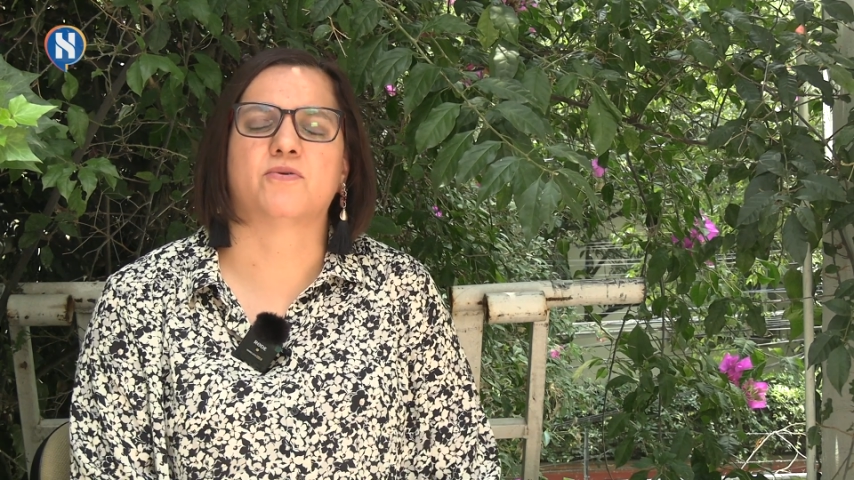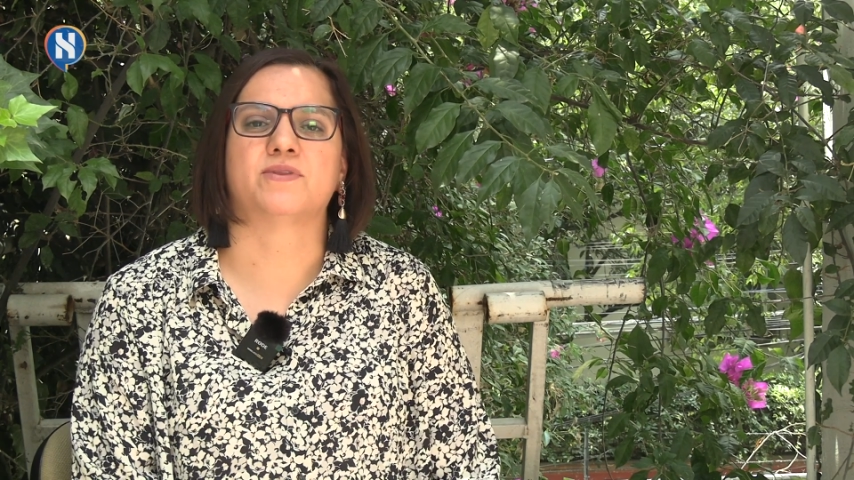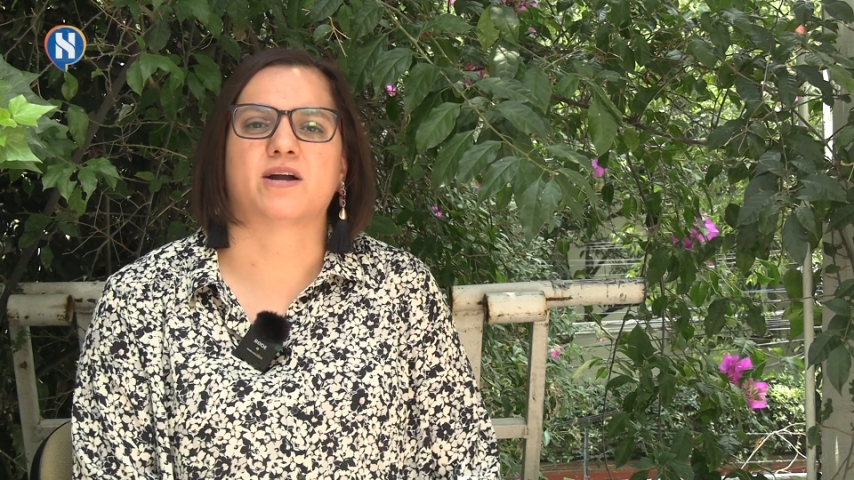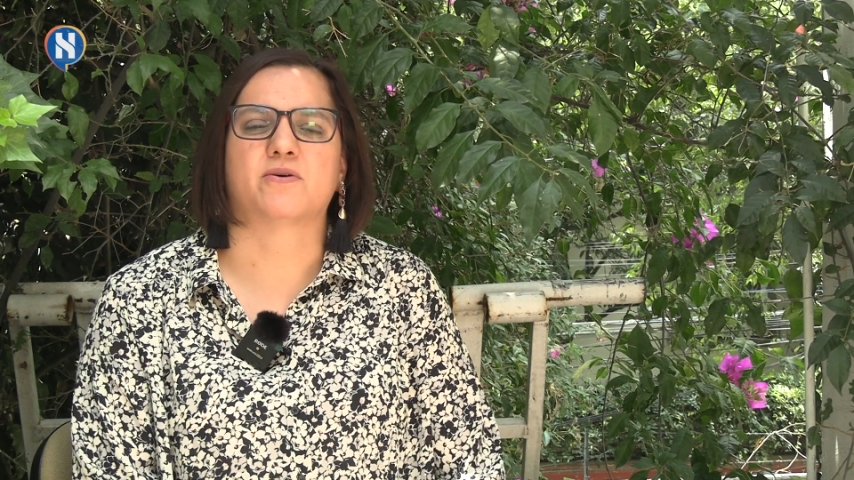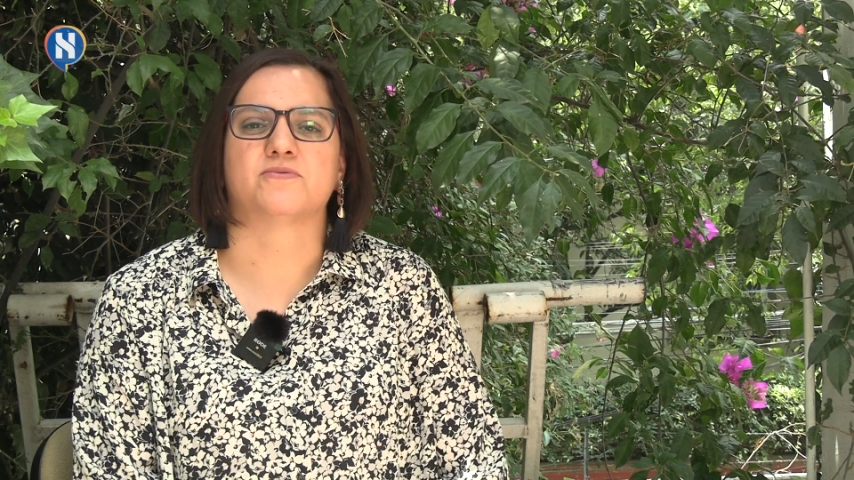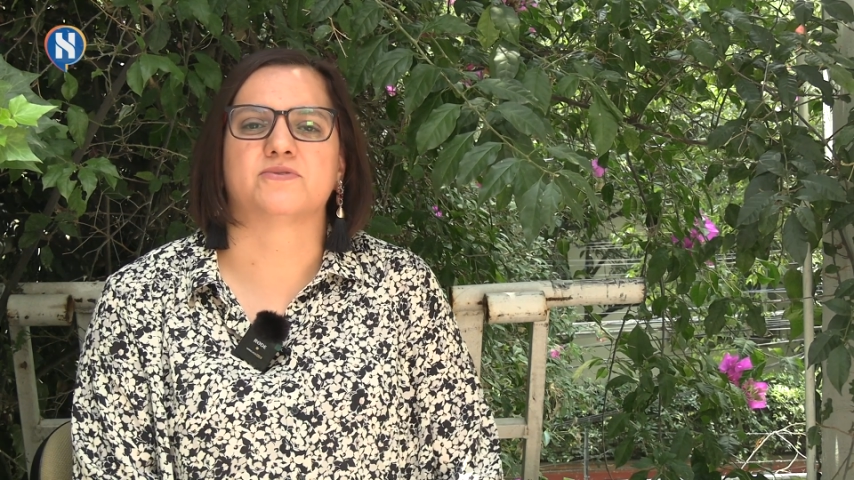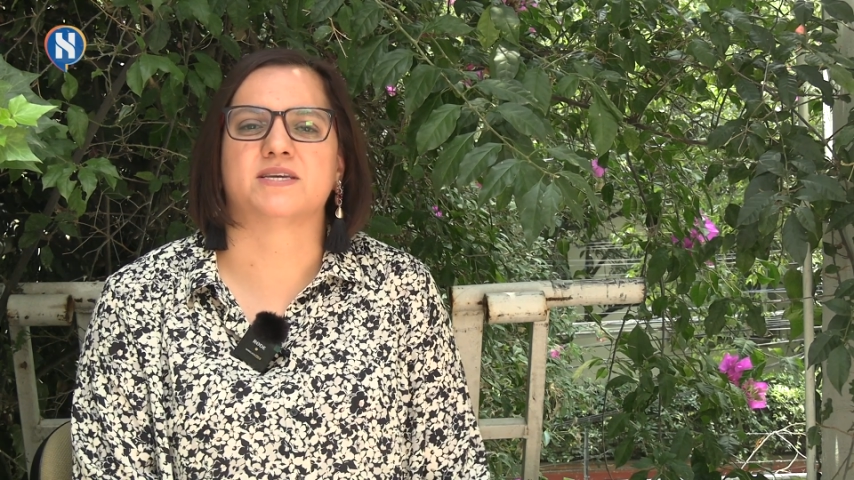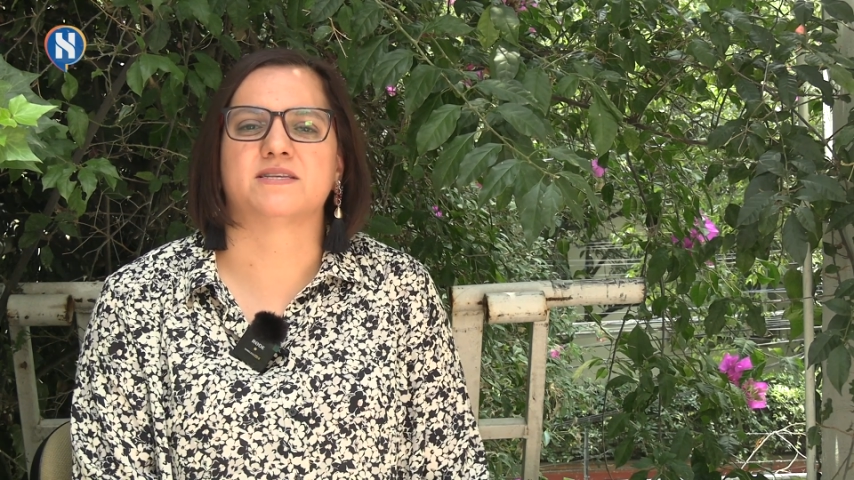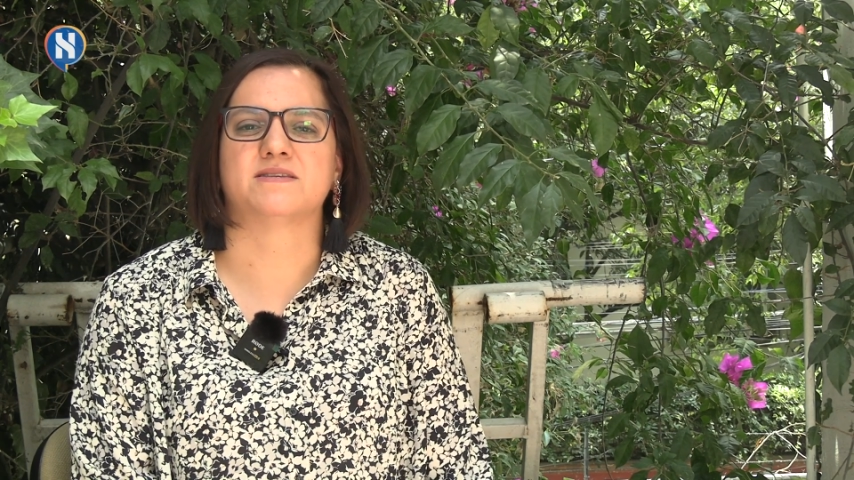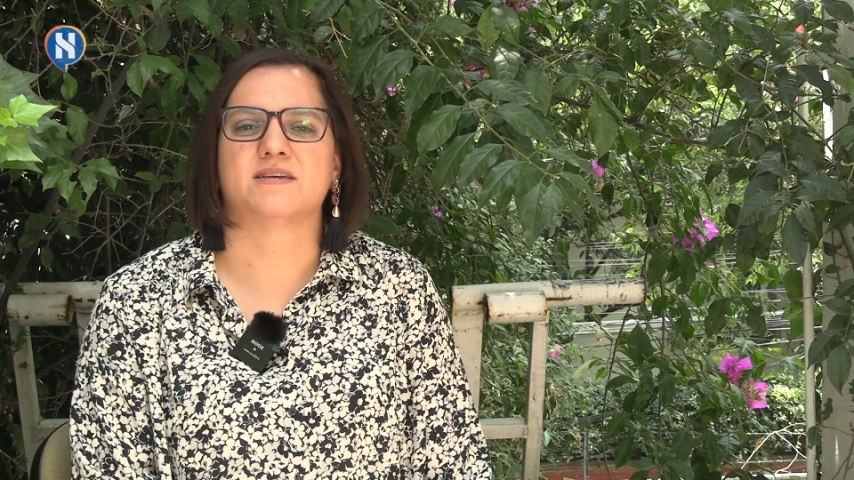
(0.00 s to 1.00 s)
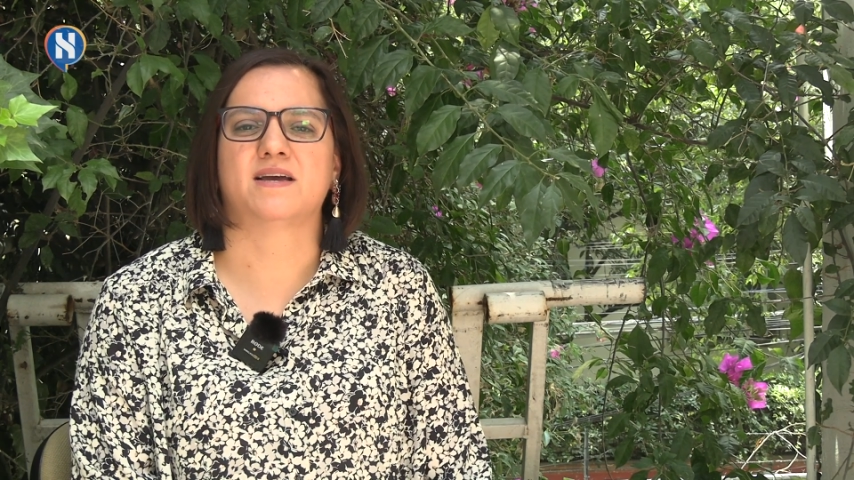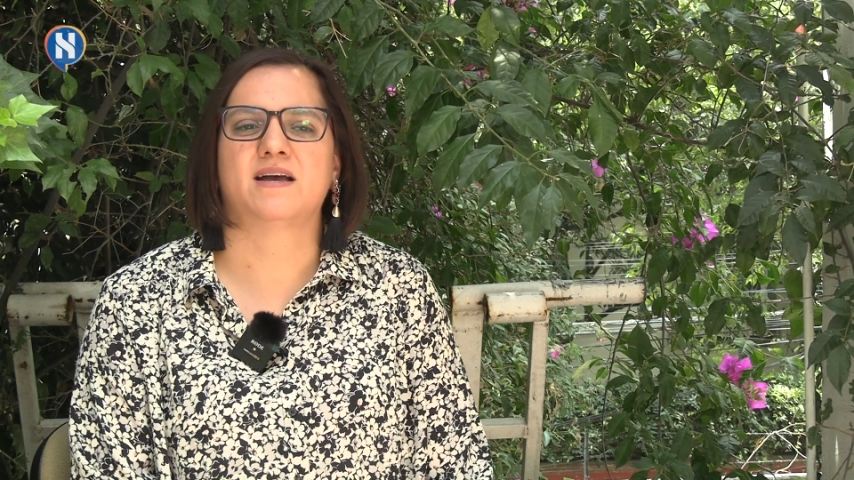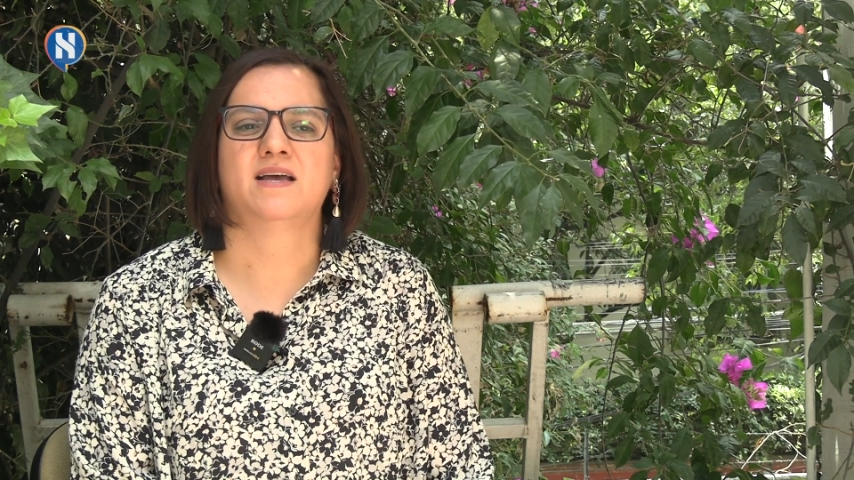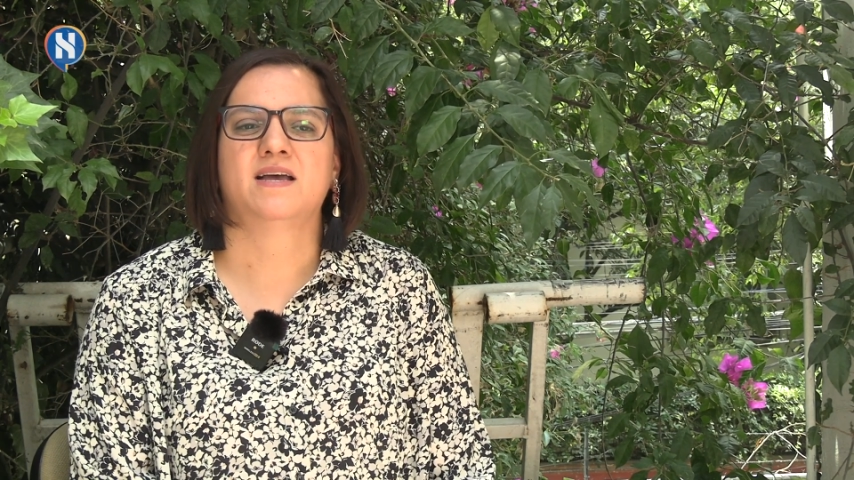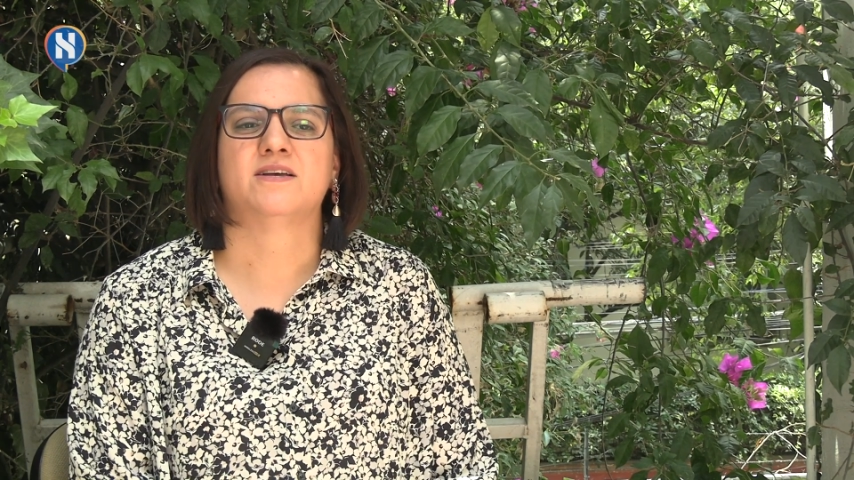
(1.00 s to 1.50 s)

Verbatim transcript: una conciencia